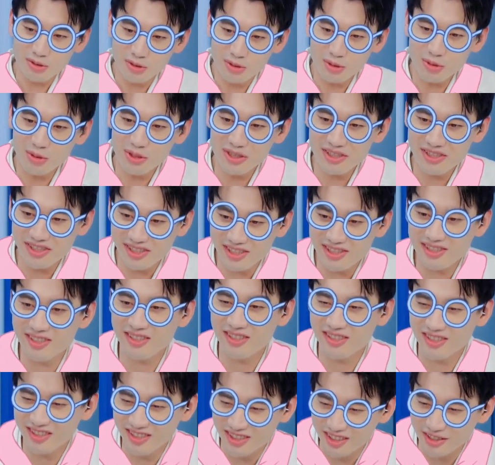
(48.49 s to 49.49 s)
多其
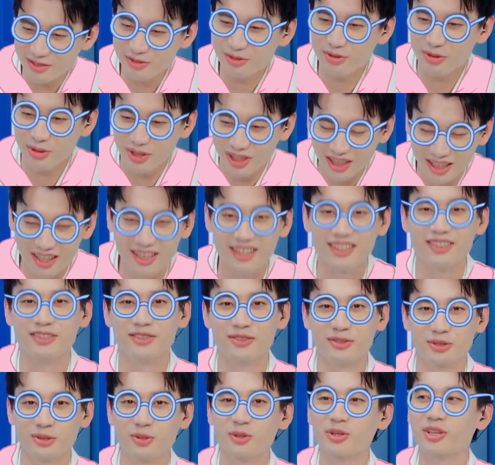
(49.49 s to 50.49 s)
实是能做
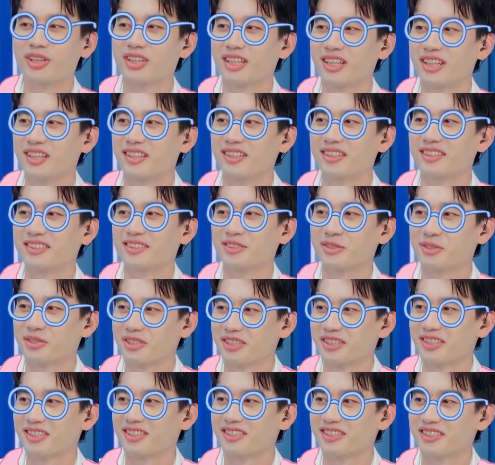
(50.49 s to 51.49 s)
很多的，就
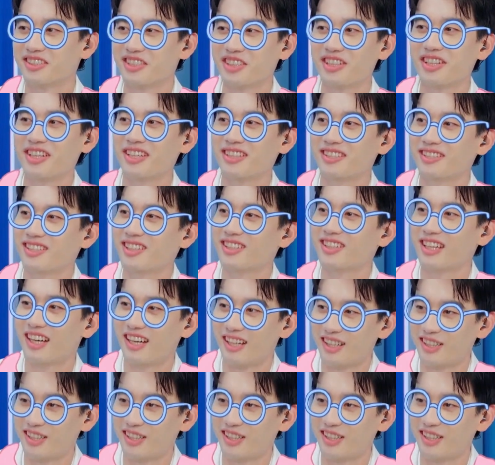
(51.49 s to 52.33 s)
是你可以像